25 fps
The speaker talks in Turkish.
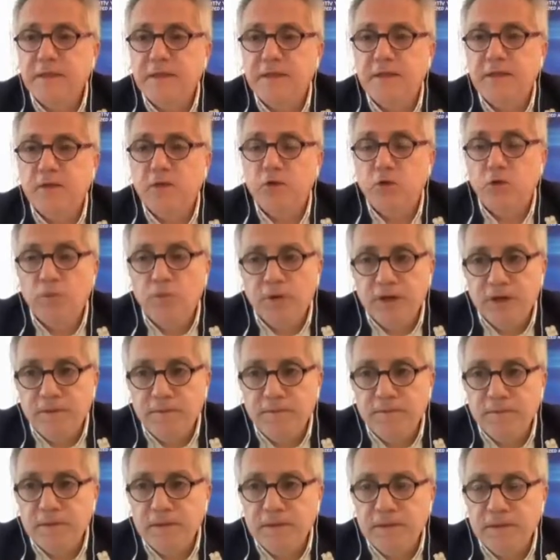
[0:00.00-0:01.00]

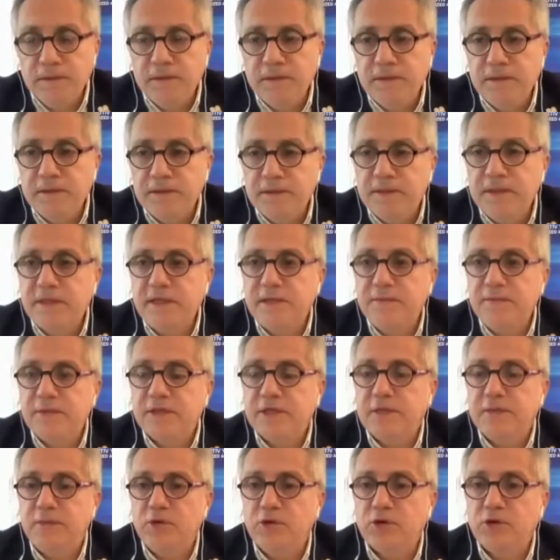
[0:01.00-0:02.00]
umarım istediğimiz
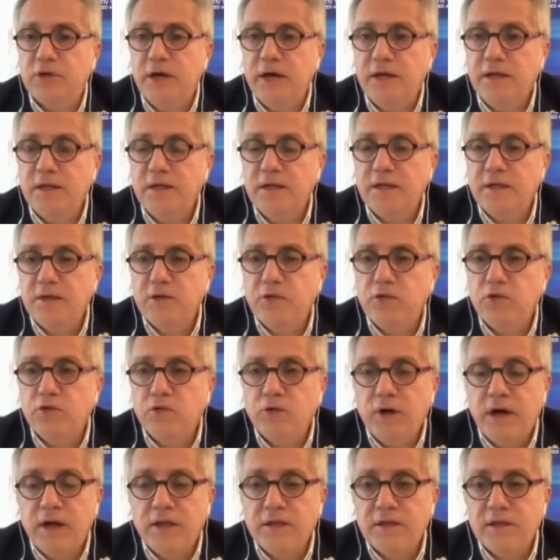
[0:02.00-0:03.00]
gibi çıkar.
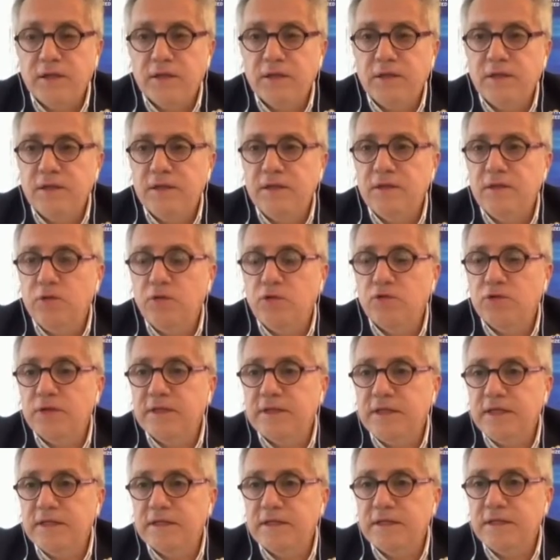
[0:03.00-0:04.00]
Çünkü artık
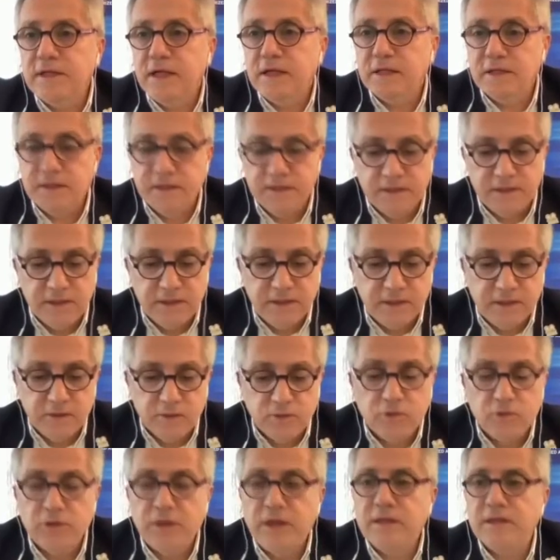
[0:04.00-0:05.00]
%80 altında kredi
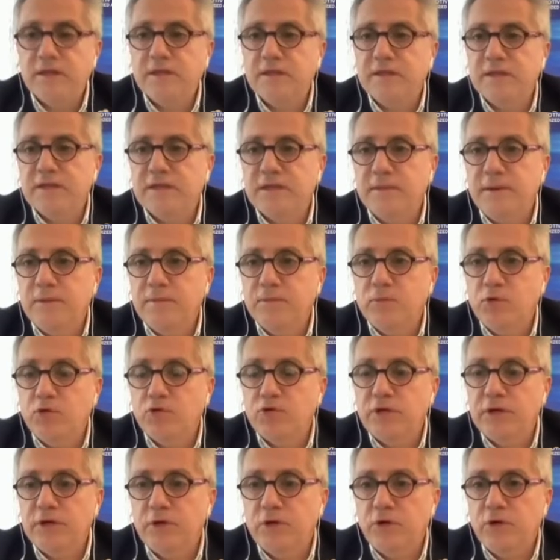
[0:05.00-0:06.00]
kullandığı zaman
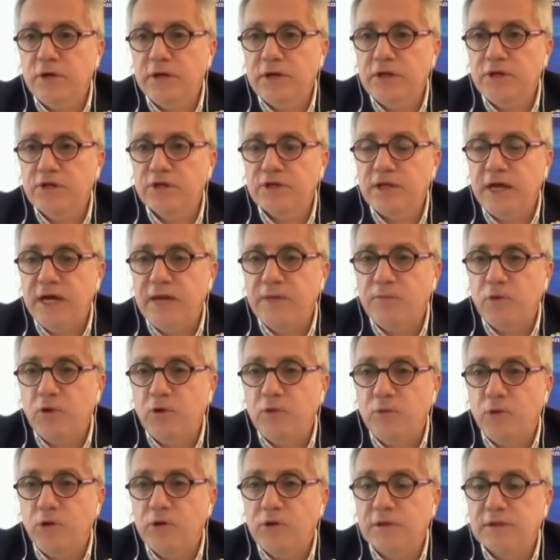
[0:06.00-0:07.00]
müşteri o aracı sahip
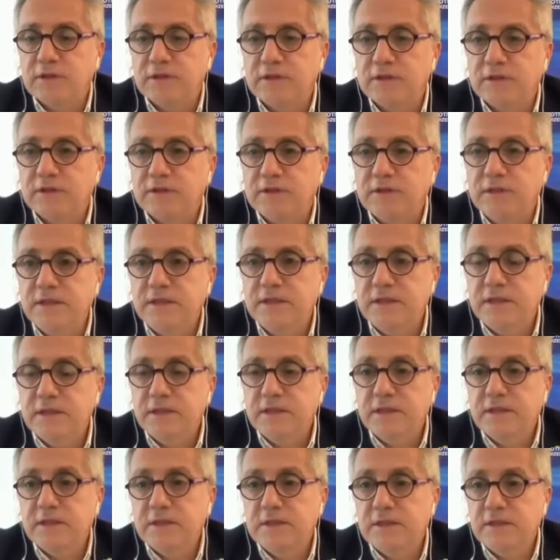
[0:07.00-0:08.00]
olma olasılığı
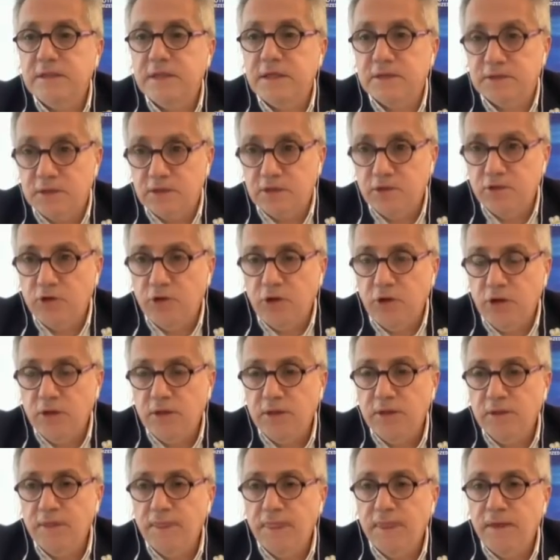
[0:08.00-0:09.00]
azalıyor.
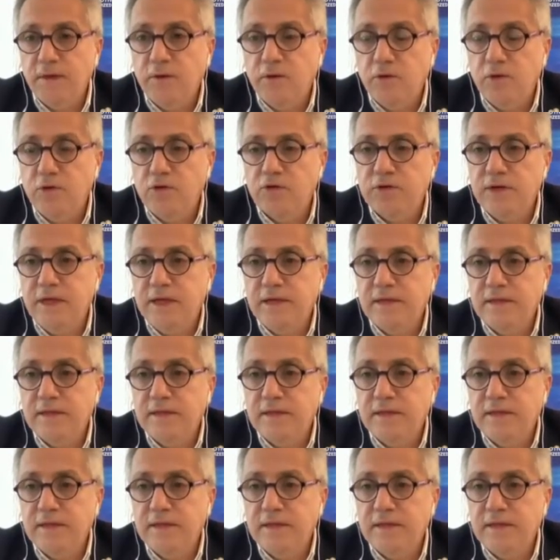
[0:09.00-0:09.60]
O yüzden